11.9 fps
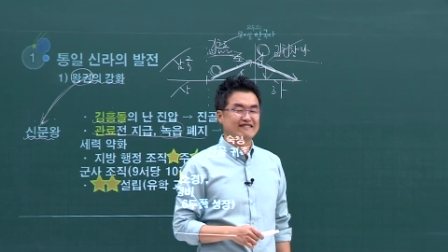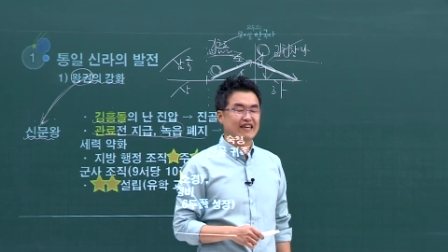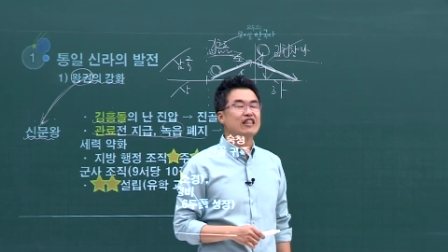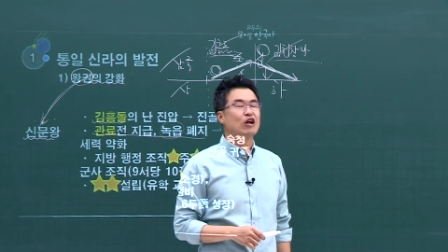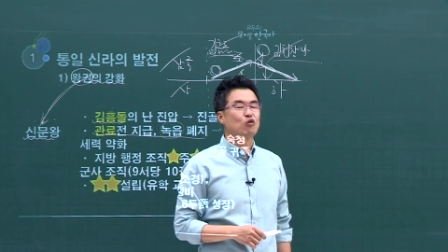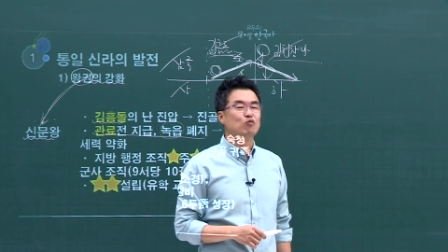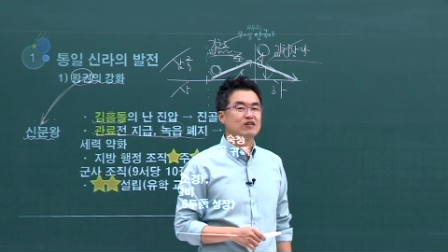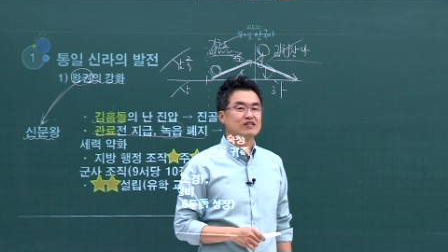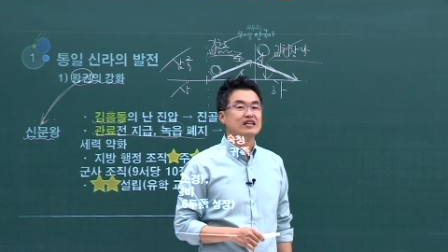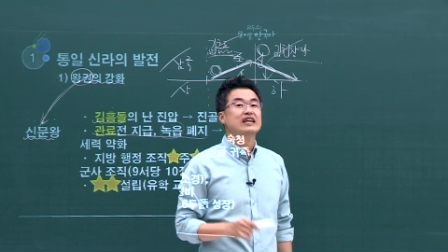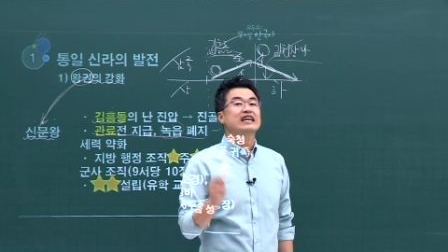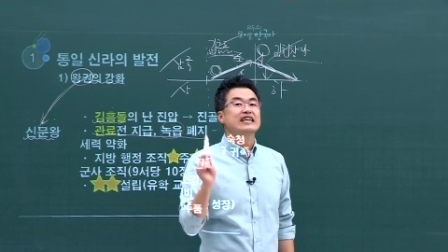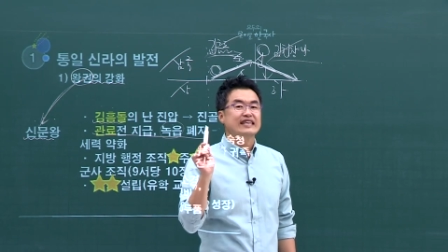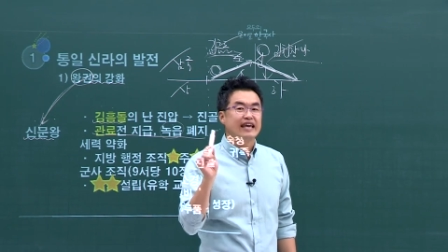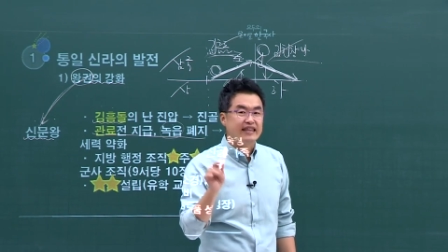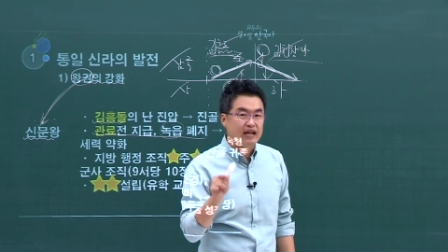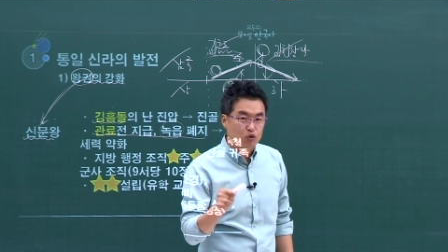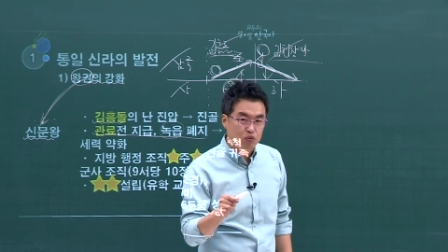옛날 공무원들.
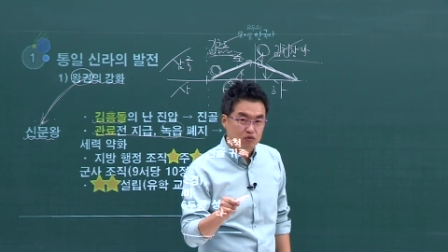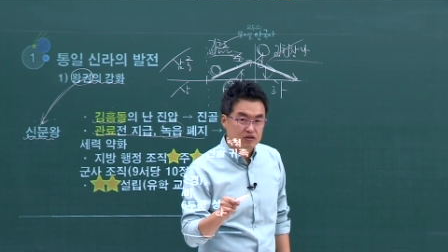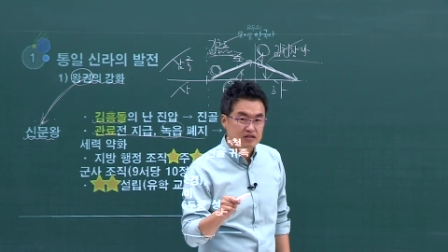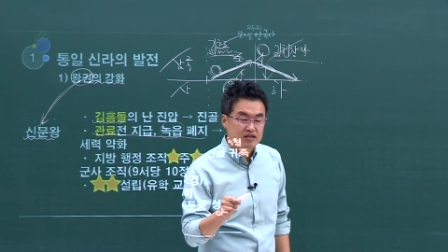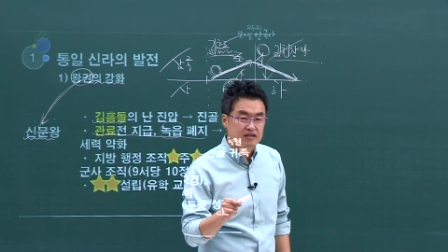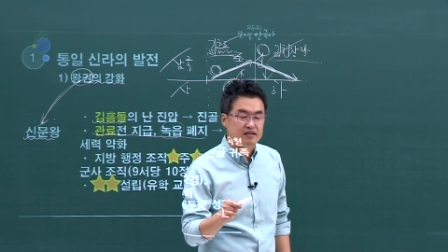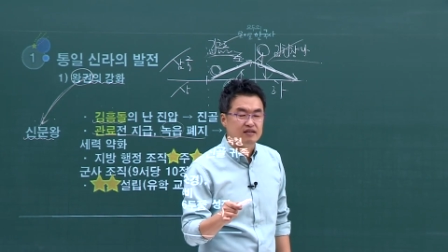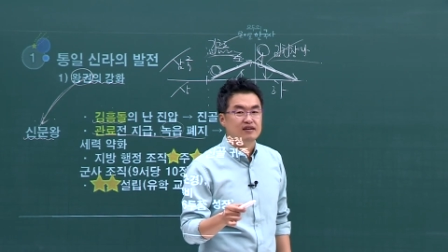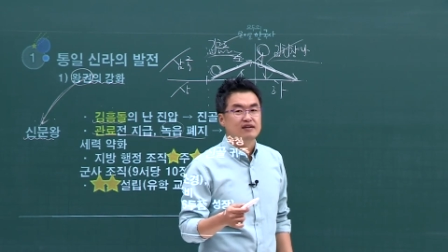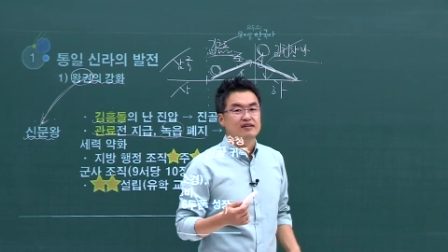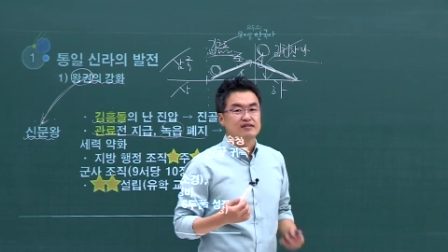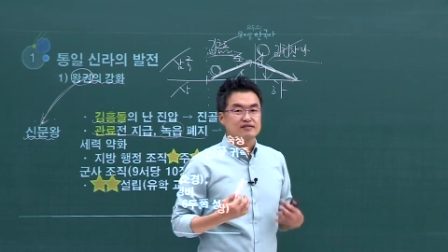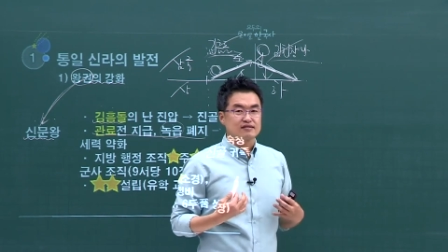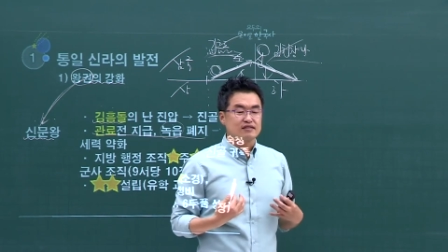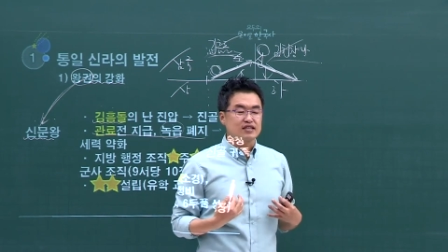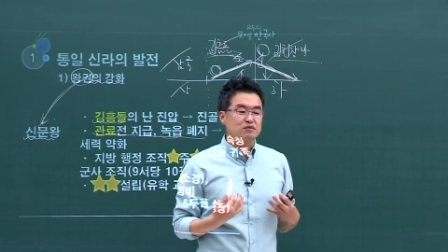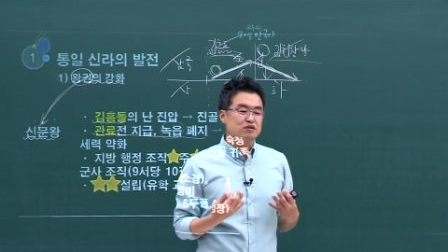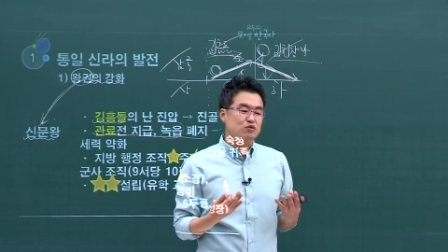옛날 공무원들은
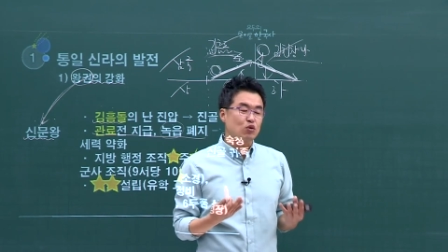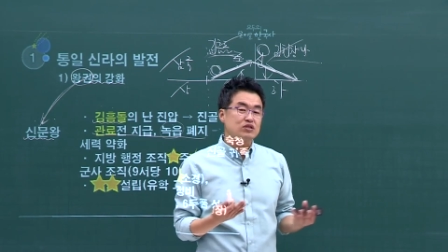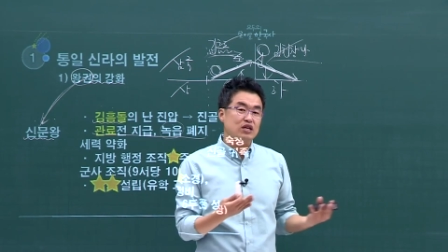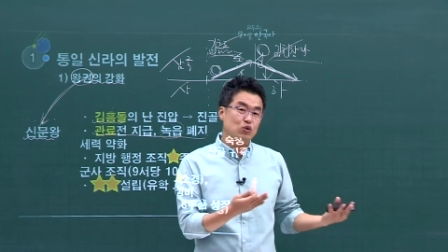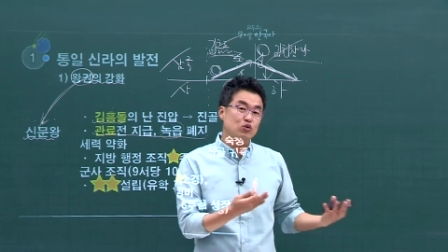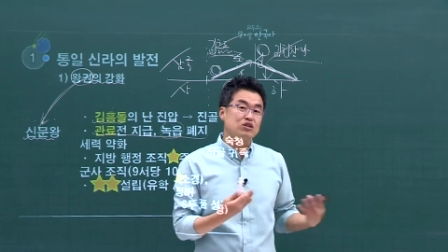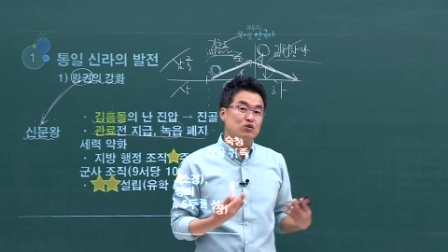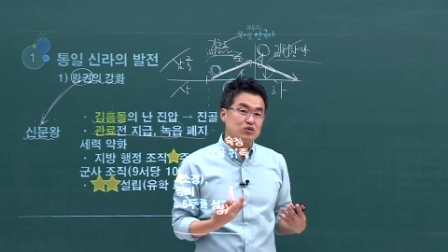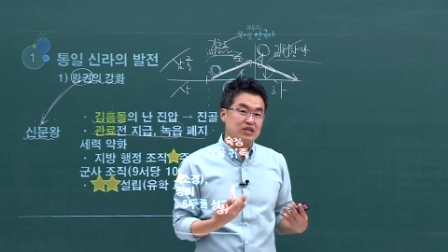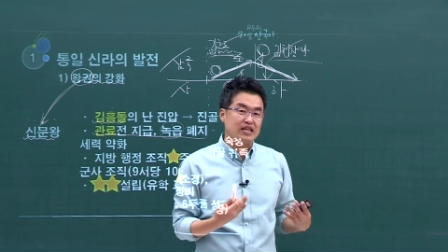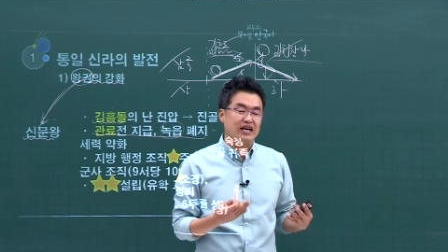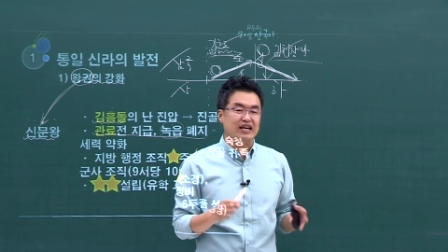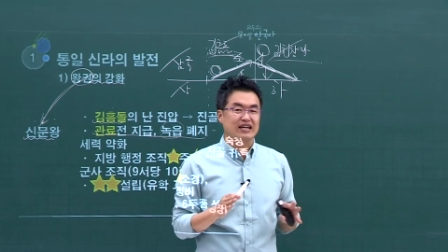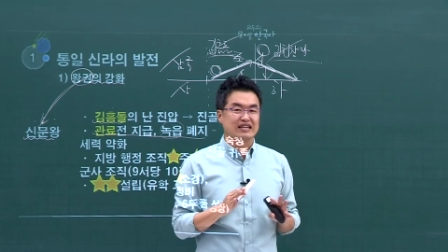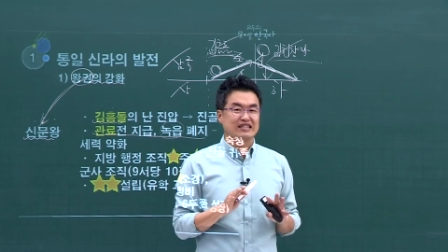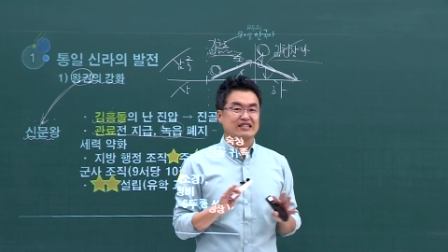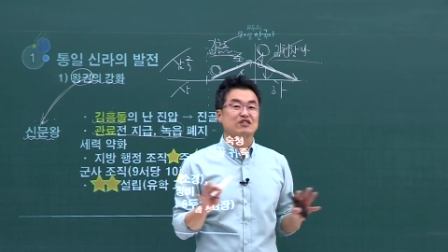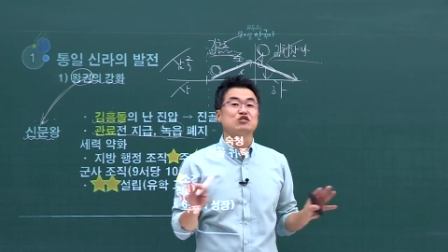선생님 통장에 돈이 들어오잖아.
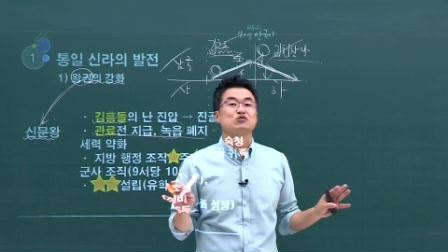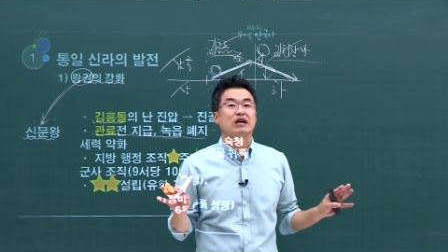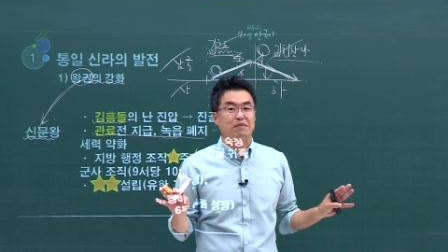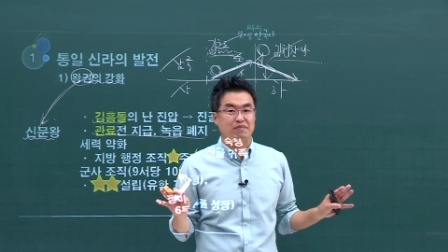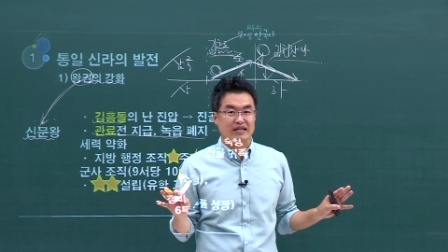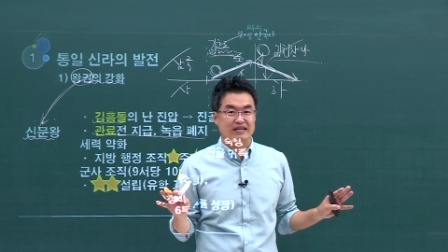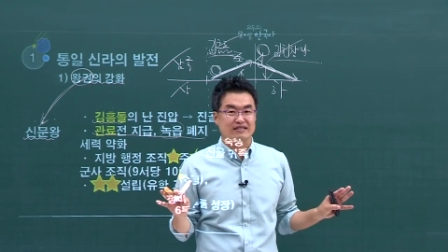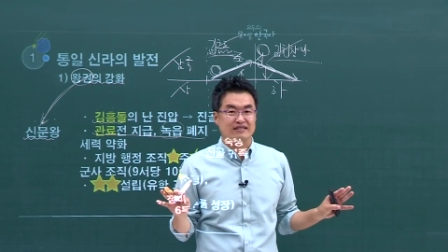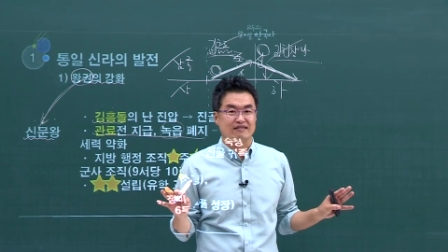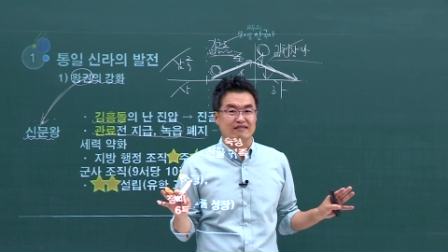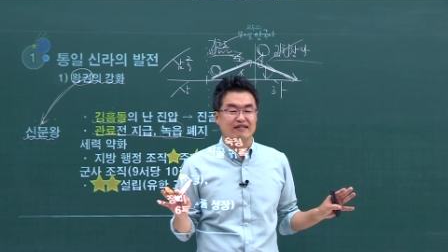그런 식으로 안 받았어.